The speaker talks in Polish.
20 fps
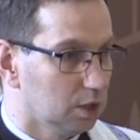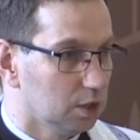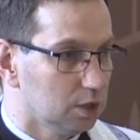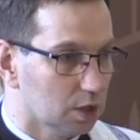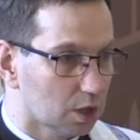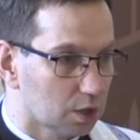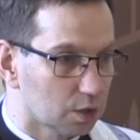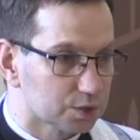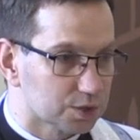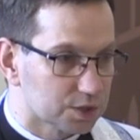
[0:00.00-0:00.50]

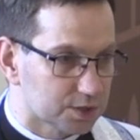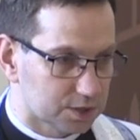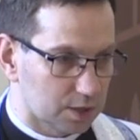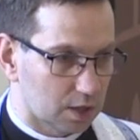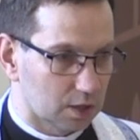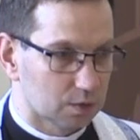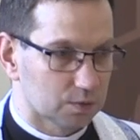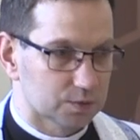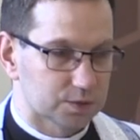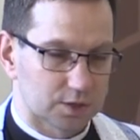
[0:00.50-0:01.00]
i nie
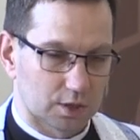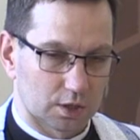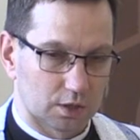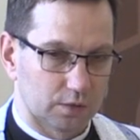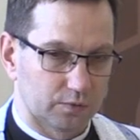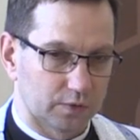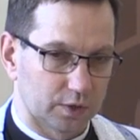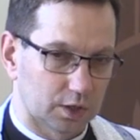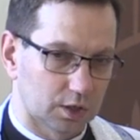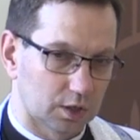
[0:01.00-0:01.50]
korzystają z
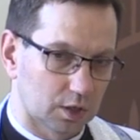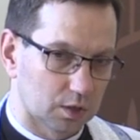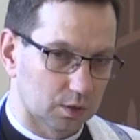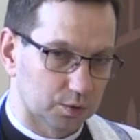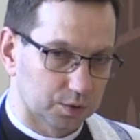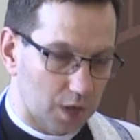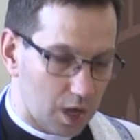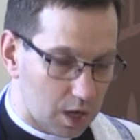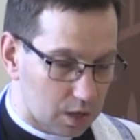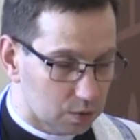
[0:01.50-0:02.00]
tego
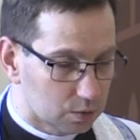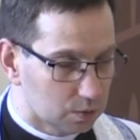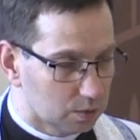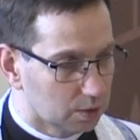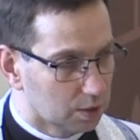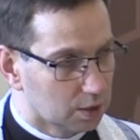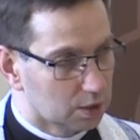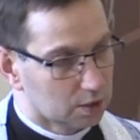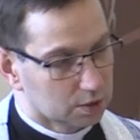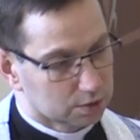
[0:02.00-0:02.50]
wielkiego
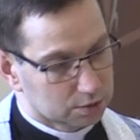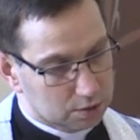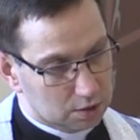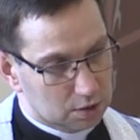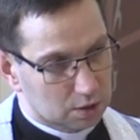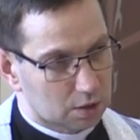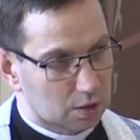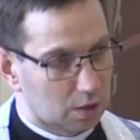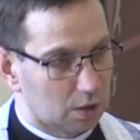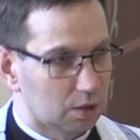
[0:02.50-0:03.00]
daru,
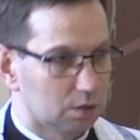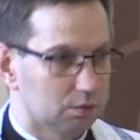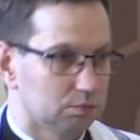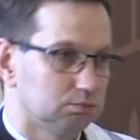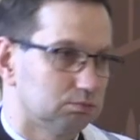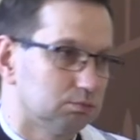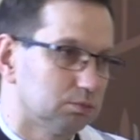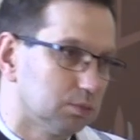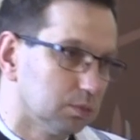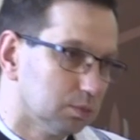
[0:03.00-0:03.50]

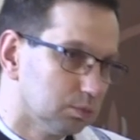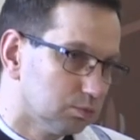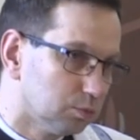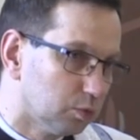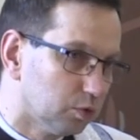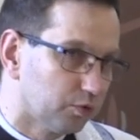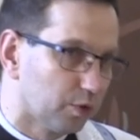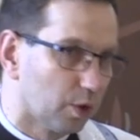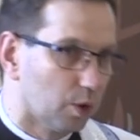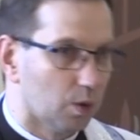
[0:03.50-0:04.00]
tylko
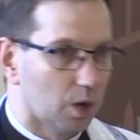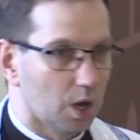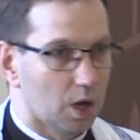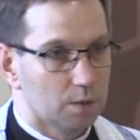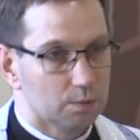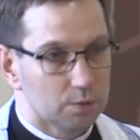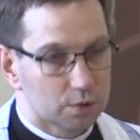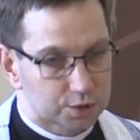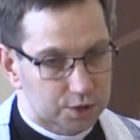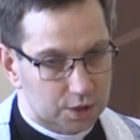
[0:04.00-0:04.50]
mówią,
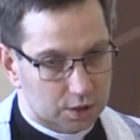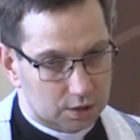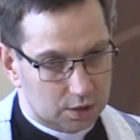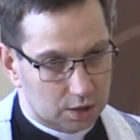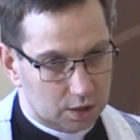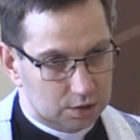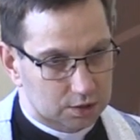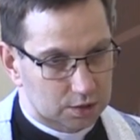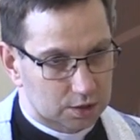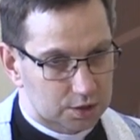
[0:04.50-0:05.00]
a może
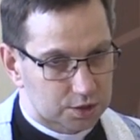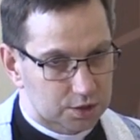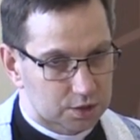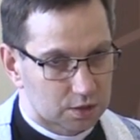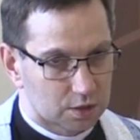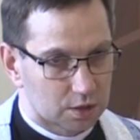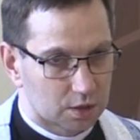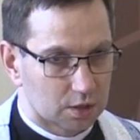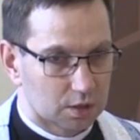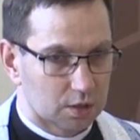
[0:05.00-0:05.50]

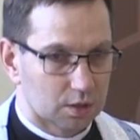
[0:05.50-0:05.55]
kiedyś,